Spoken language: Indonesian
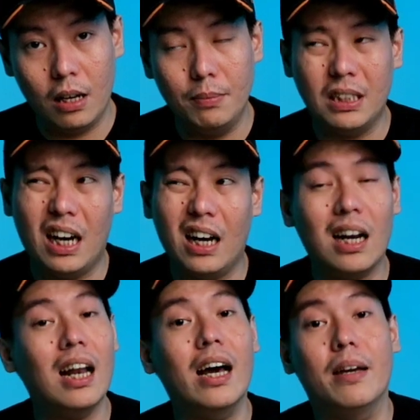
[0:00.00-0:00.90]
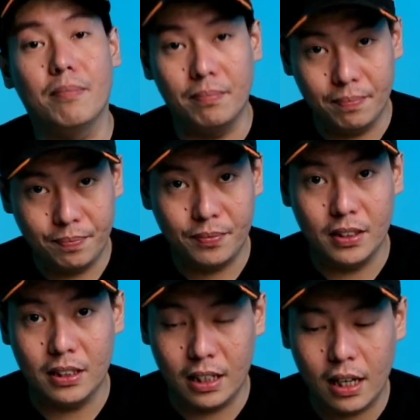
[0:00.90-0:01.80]
Ya, misalkan lime
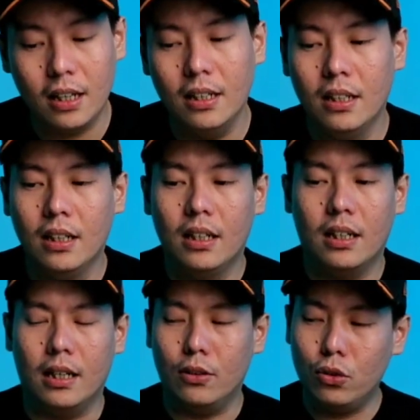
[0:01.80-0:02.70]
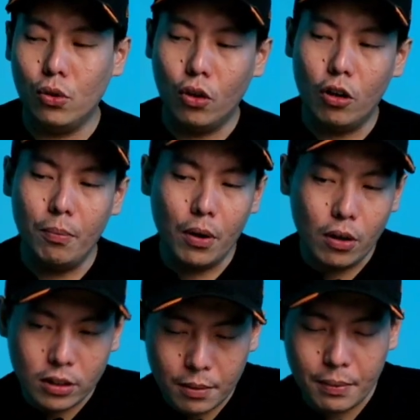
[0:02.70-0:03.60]
gitu ya Nah, terus gue
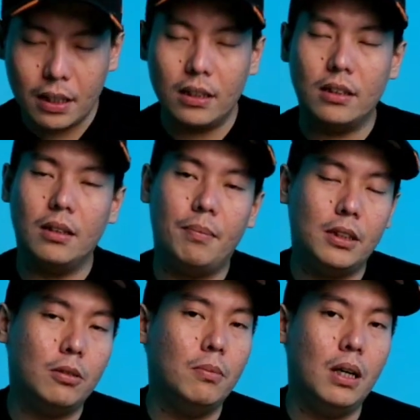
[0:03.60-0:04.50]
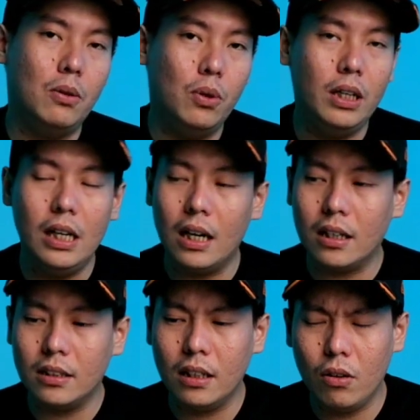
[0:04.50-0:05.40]
ngobrol sama teman sebelah gue, dia
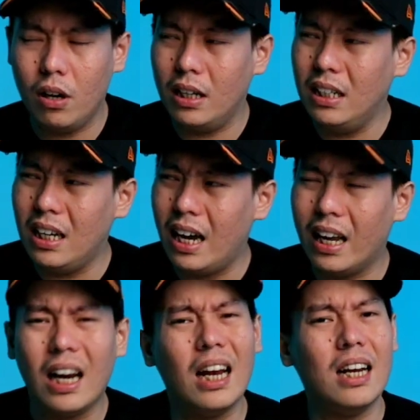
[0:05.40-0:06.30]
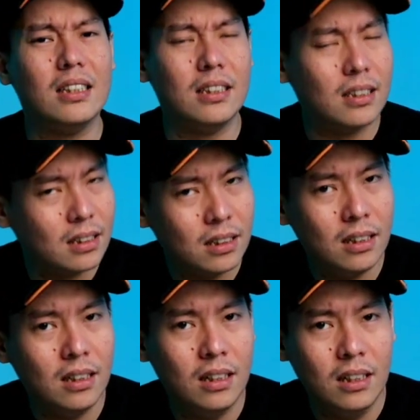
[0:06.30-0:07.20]
ngerasain, oh ini kayak nanas.
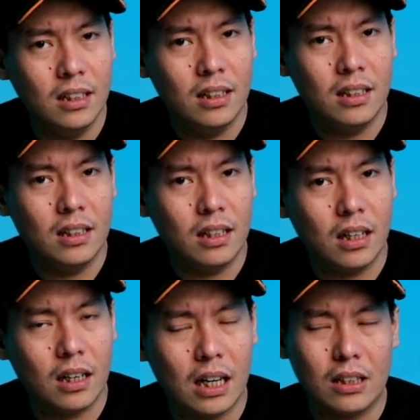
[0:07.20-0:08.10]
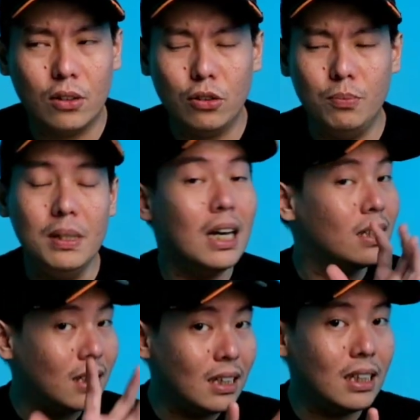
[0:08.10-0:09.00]
Ya, nah terus
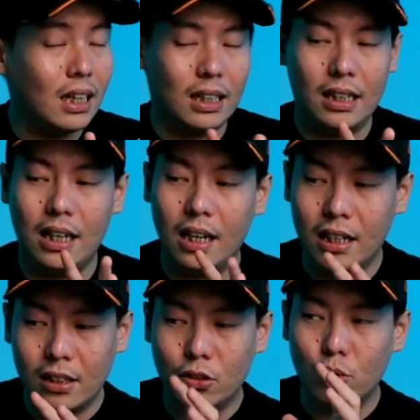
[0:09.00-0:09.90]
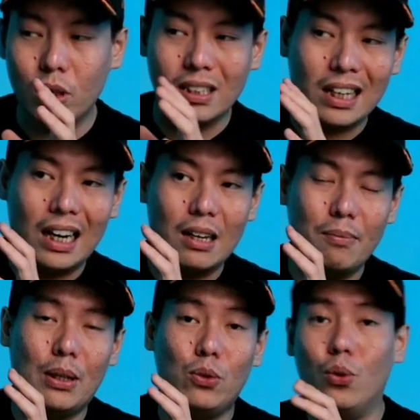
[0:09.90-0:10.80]
biasanya ketika kita sudah
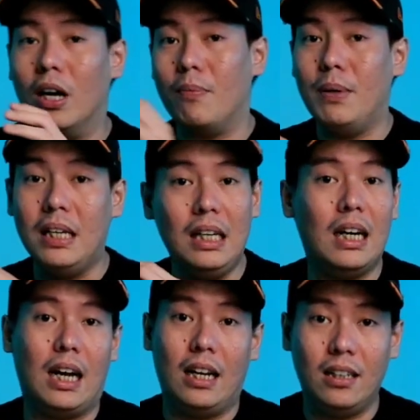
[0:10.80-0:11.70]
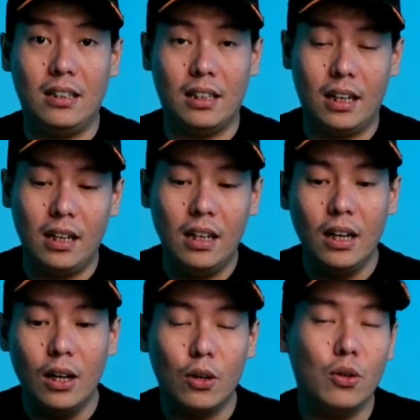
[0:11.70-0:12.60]
saling bertukar pikiran, ya,